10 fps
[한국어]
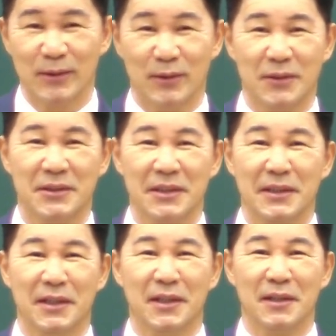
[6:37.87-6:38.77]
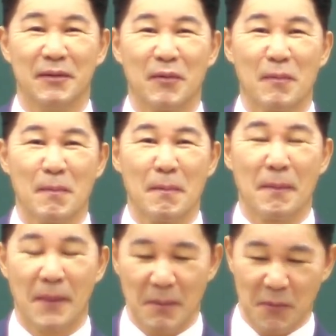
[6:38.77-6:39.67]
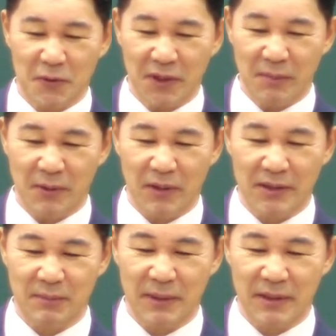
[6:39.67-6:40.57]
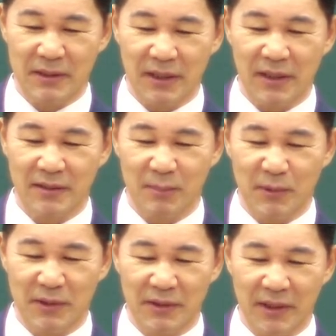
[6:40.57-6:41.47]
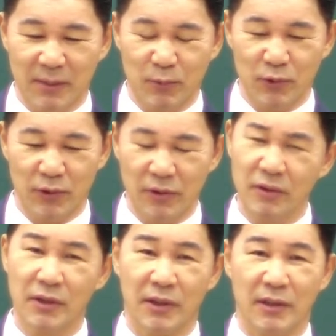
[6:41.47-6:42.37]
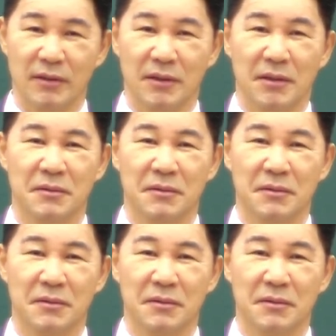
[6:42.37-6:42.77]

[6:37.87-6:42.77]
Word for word: 어제 내가 목사님하고 같이 만나서 차 한잔 먹는데 이분이 이런 이야기 하는 거예요.